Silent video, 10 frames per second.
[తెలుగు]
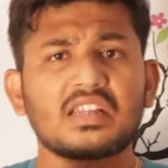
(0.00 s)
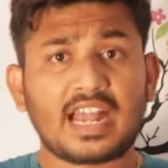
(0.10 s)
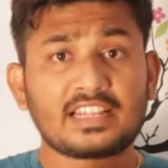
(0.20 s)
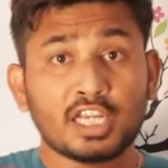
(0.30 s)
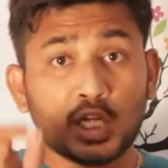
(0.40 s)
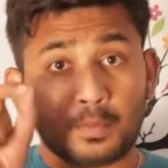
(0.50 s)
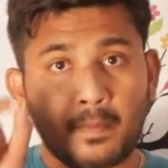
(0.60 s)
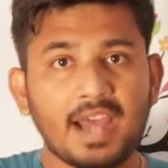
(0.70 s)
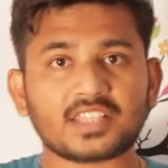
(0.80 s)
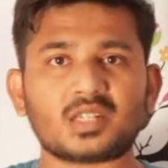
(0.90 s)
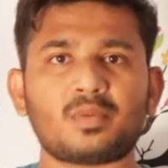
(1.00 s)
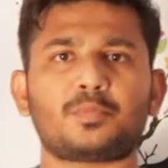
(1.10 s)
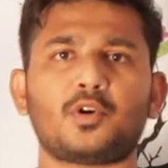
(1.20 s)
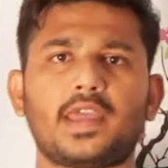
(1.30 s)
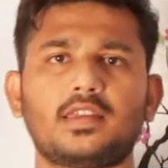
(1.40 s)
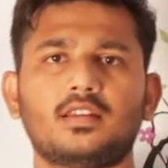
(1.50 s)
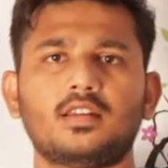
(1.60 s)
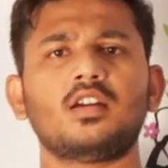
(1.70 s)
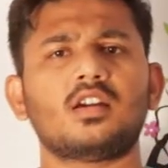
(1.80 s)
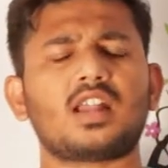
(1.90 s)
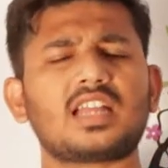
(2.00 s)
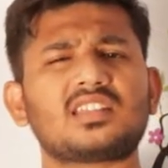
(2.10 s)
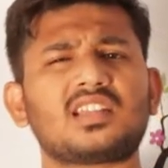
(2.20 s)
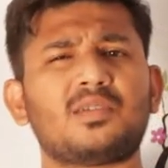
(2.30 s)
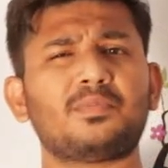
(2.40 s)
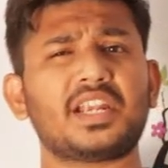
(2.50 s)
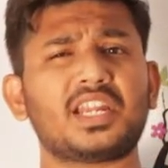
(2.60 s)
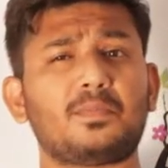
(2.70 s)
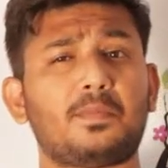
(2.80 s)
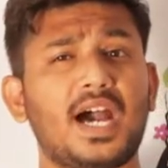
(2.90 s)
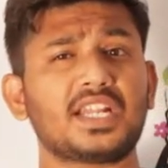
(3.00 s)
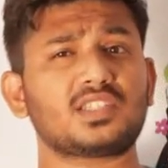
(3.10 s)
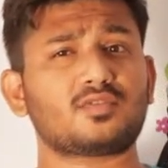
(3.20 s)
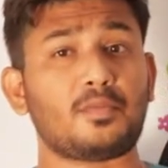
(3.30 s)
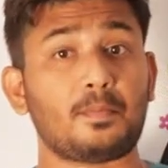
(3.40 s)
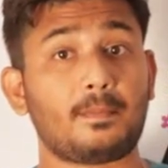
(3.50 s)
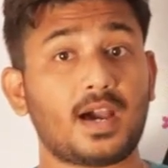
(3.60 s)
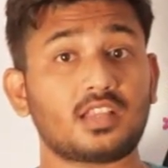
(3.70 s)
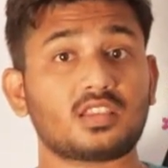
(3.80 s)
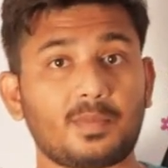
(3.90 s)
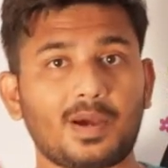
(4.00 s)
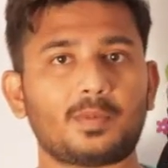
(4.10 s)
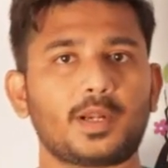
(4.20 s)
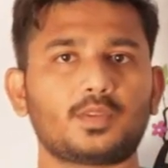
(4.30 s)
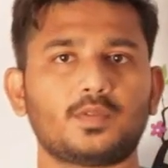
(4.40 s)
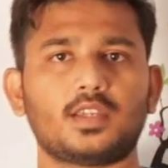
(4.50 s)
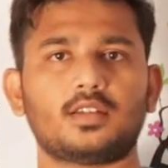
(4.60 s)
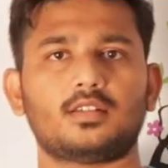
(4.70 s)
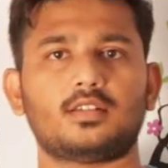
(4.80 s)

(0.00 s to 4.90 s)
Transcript: రాజ్యాలు మాత్రమే పోయాయి రాచరికం నీడన బానిసత్వం మరింత బలపడుతుంది